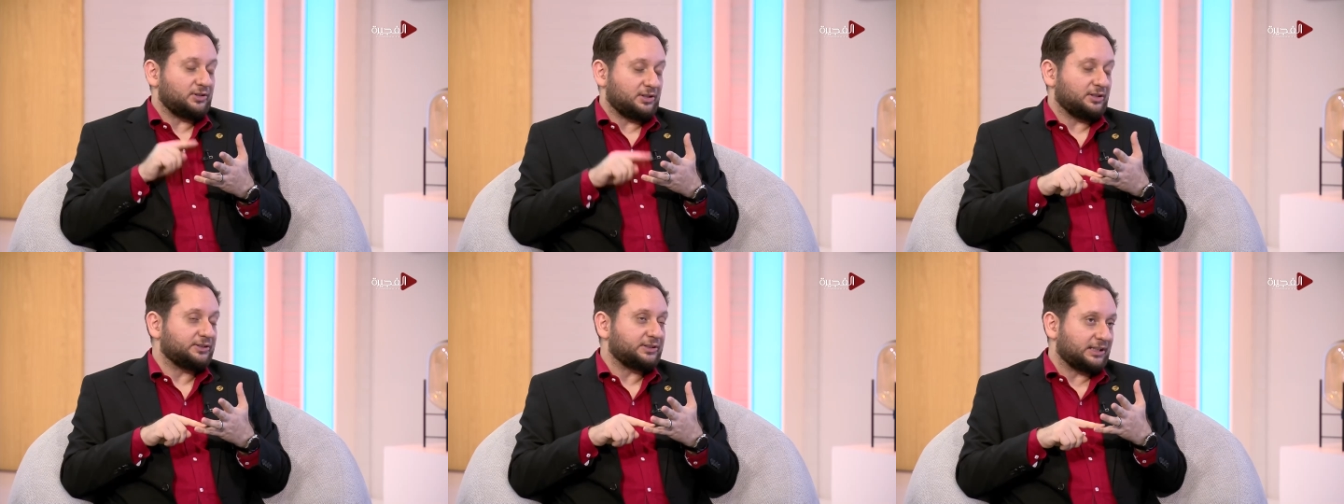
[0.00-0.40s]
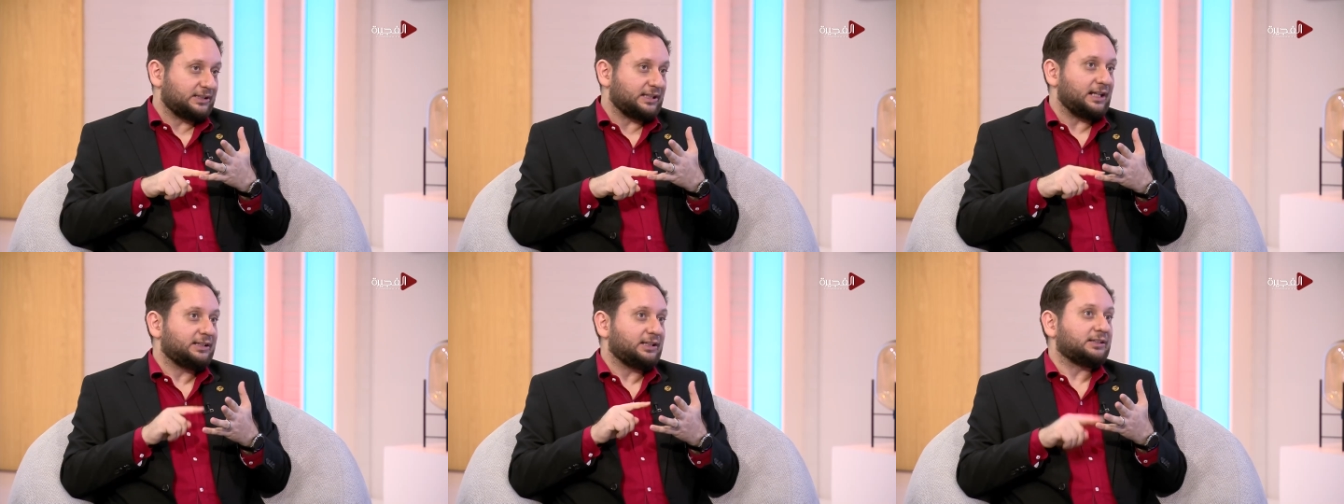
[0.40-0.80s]
النقطه
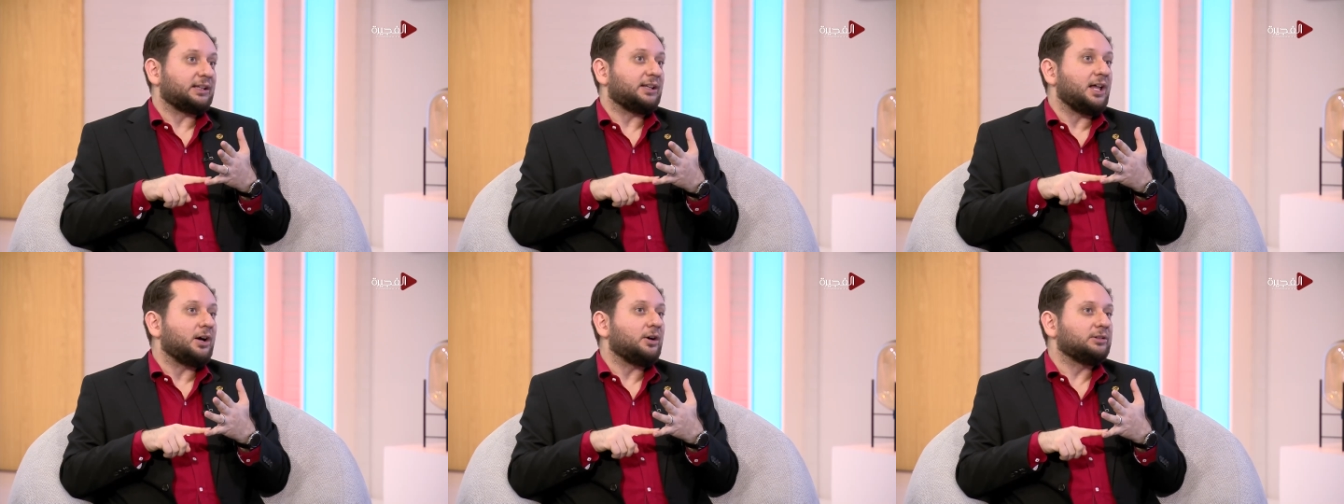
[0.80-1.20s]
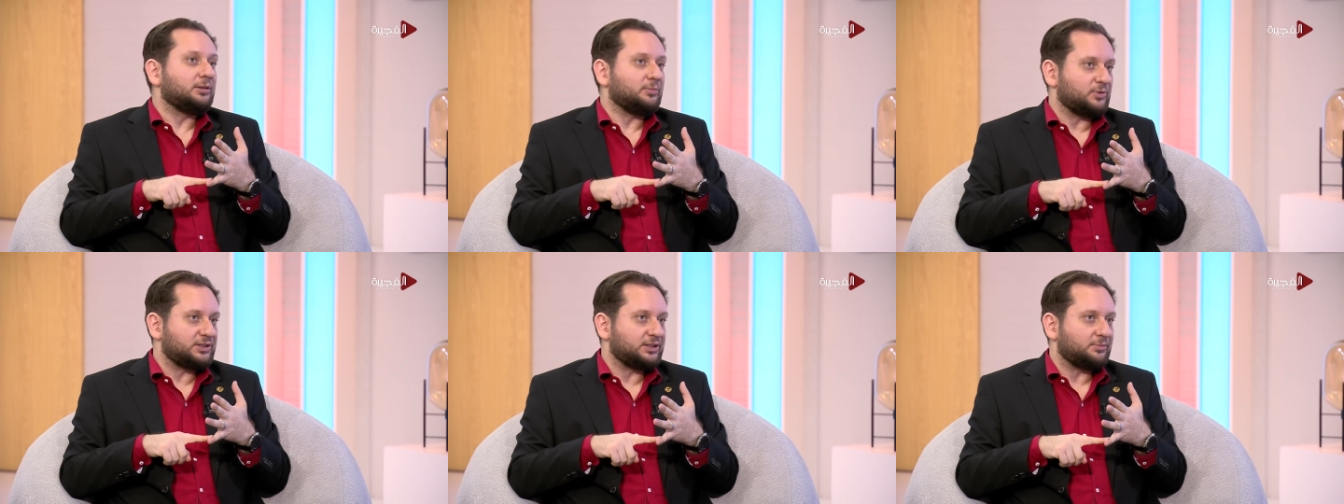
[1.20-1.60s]
الثالثه التناقض
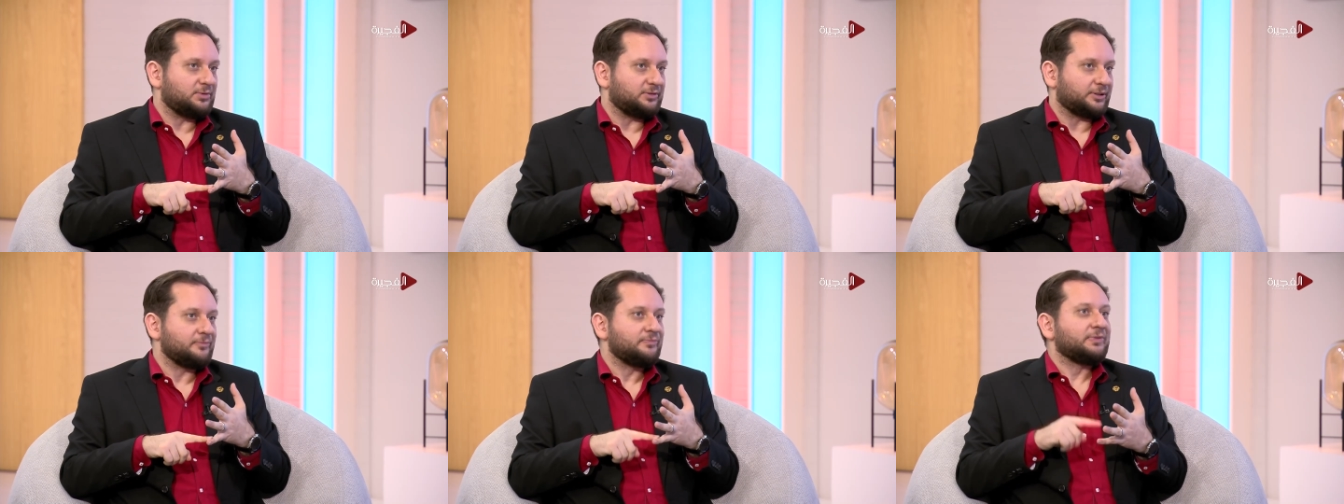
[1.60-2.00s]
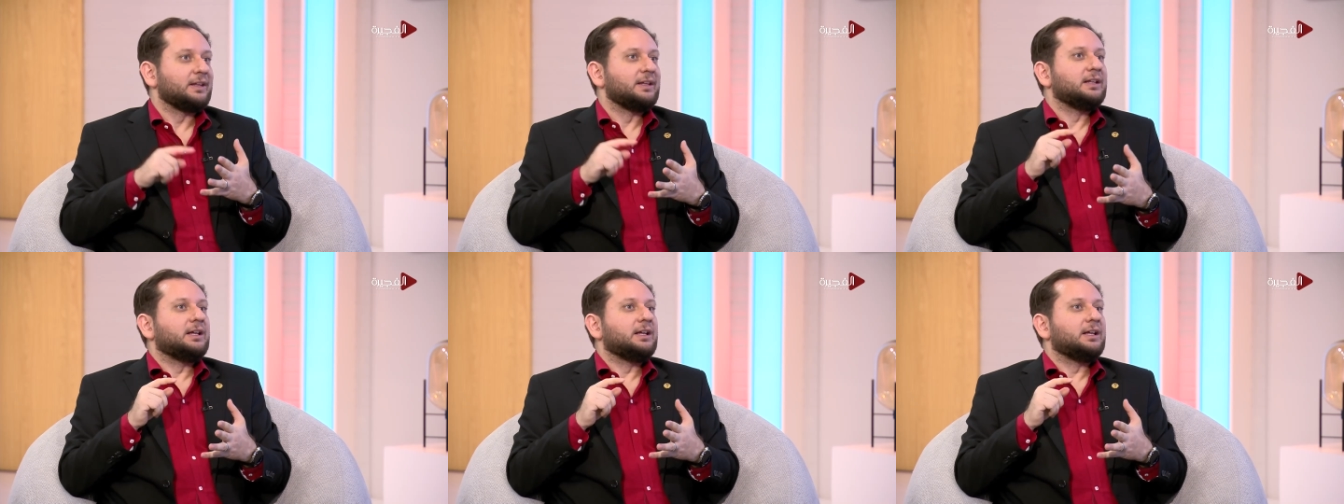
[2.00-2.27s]
المستمر نعم.